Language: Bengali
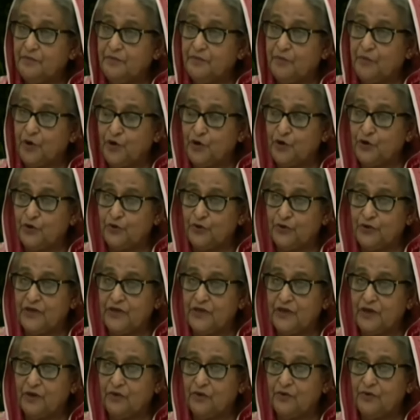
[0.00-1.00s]
বন্ধ করে
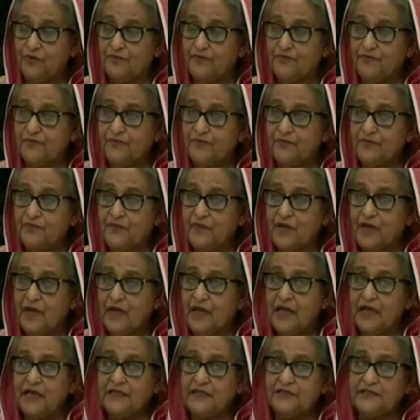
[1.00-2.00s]
দাও
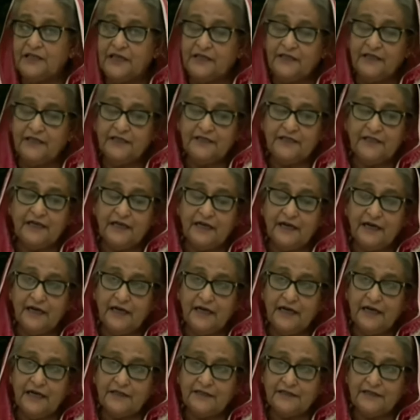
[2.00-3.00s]
সেদিন যারা
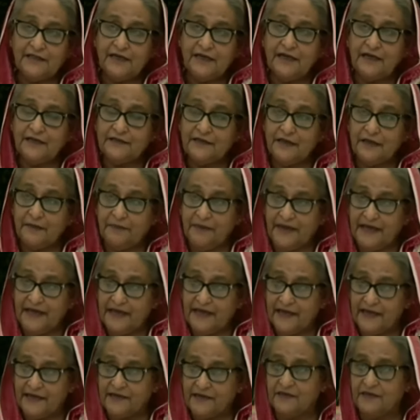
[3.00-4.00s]
রাস্তায় রাস্তায়
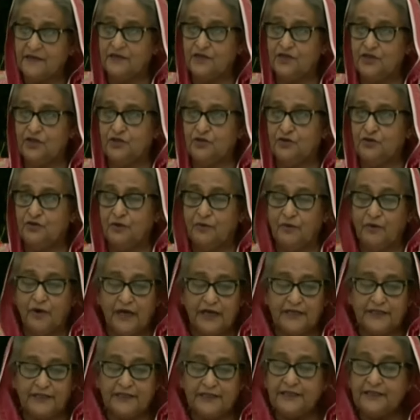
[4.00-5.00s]
ব্যারিকেড দিচ্ছিল এবং
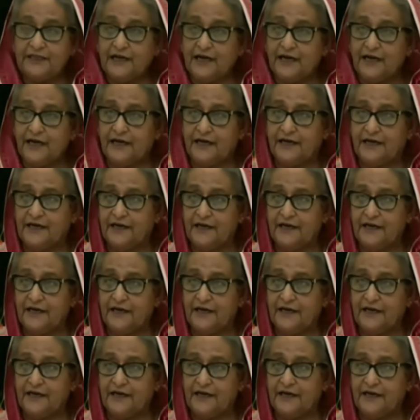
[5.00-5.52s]
এই চিটাগাঙে